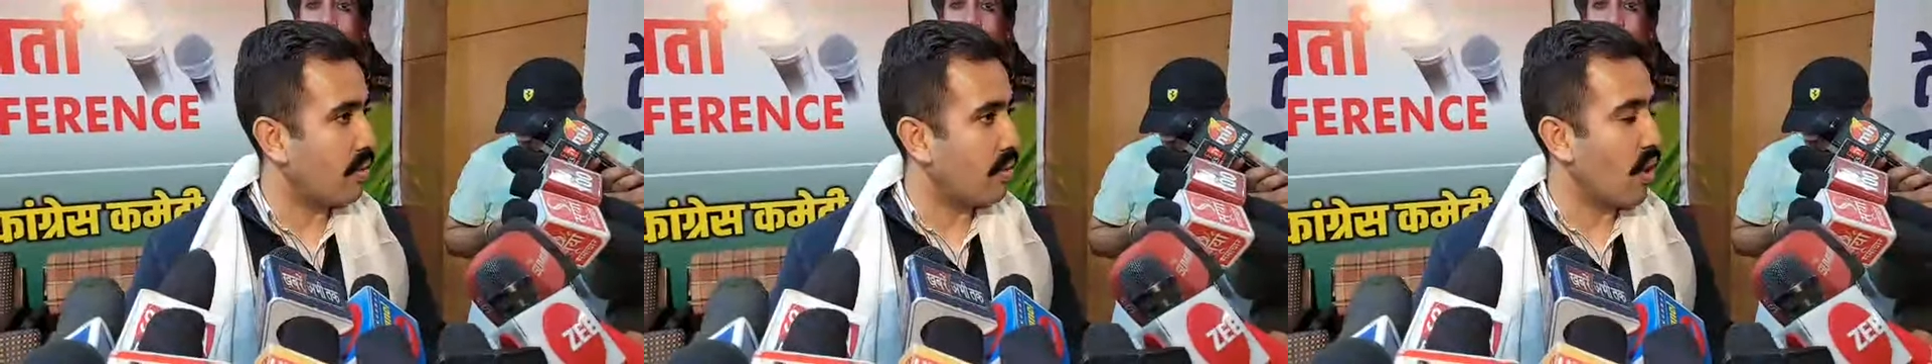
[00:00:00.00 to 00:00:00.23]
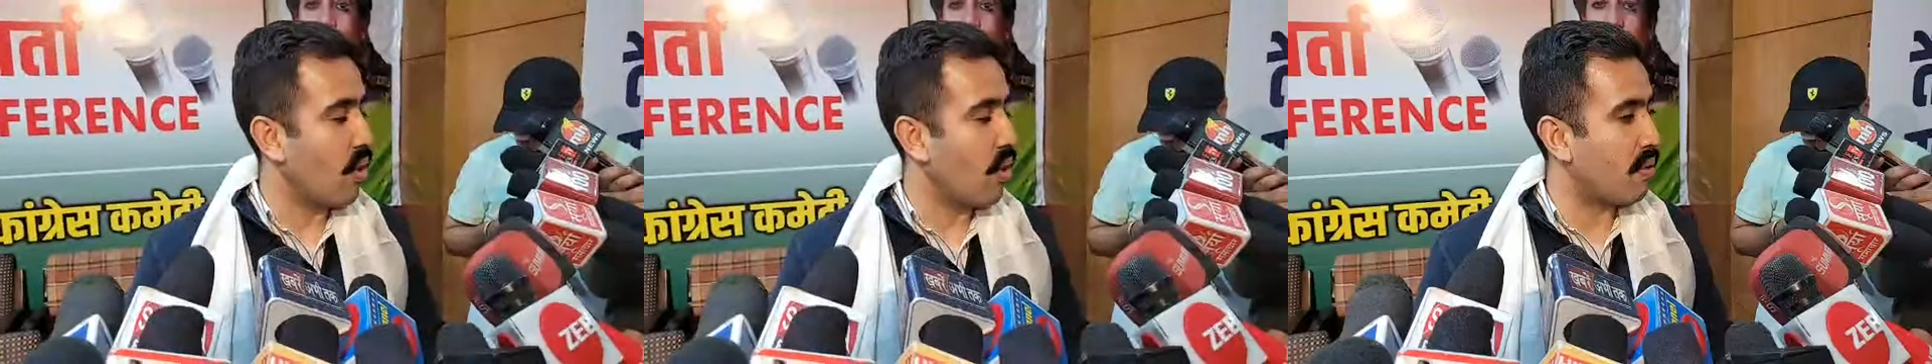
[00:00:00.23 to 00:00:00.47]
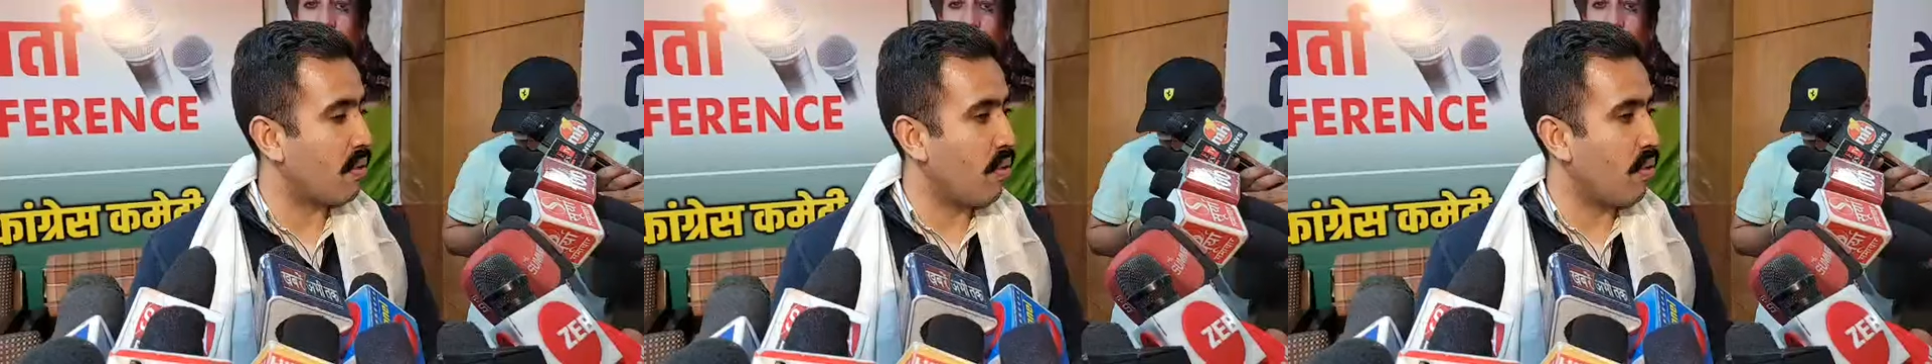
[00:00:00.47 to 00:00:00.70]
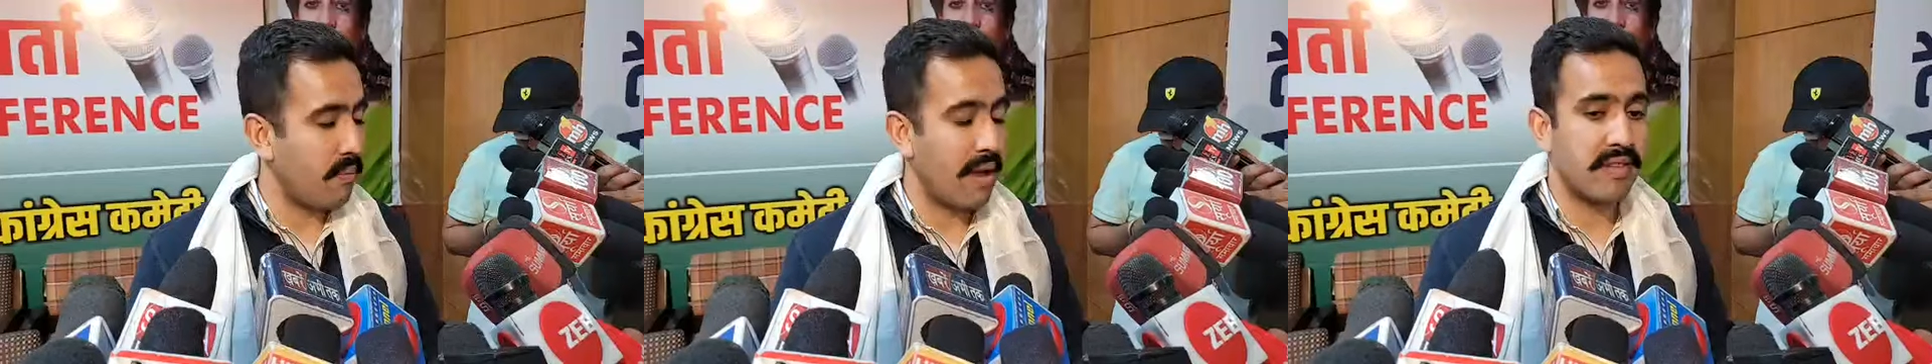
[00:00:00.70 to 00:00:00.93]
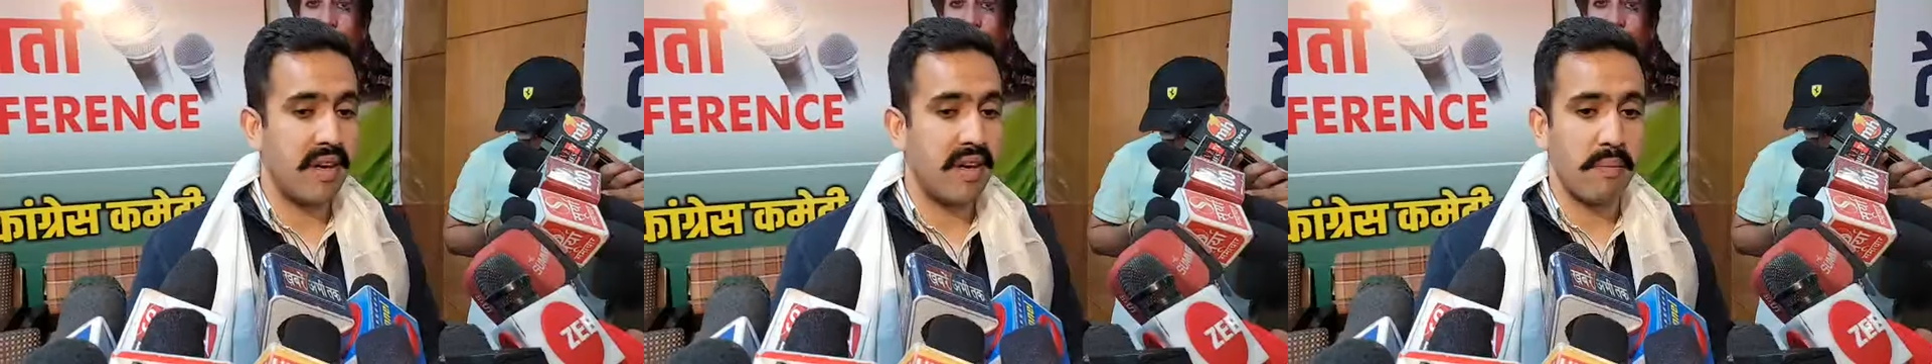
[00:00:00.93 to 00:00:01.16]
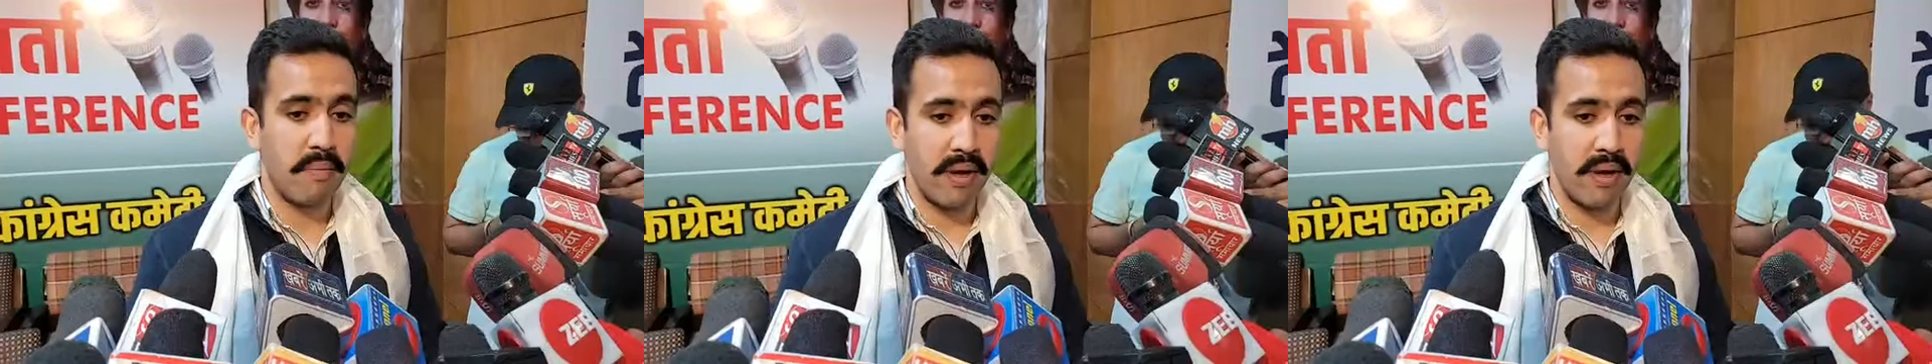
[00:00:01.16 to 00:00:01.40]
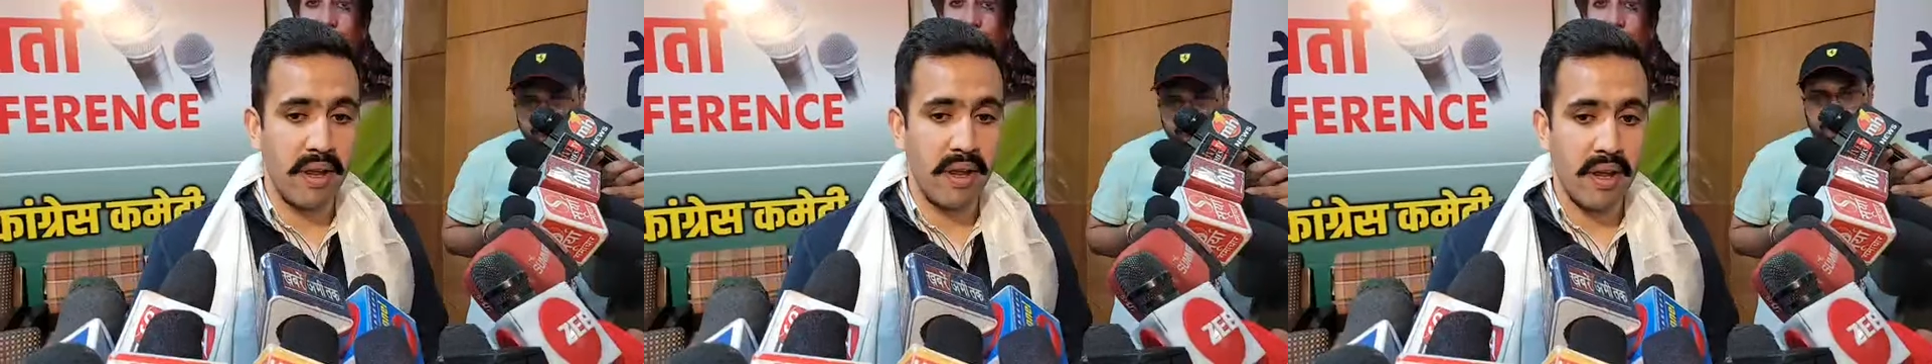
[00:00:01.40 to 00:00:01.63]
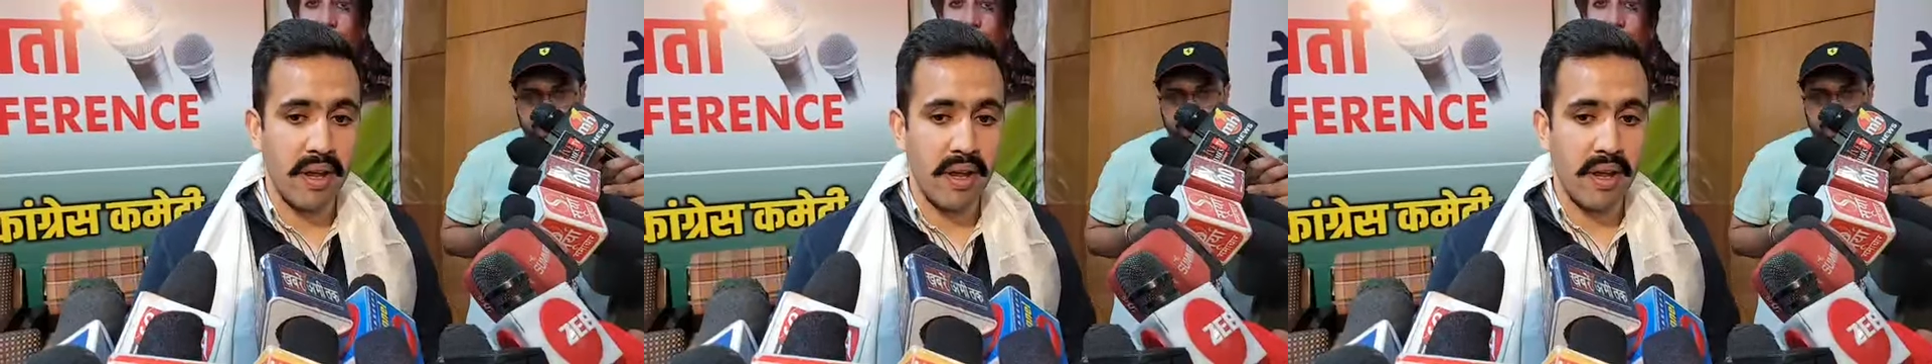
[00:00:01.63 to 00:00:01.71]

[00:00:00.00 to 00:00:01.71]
उनके ऊपर कोई भी ऐसी टिप्पणी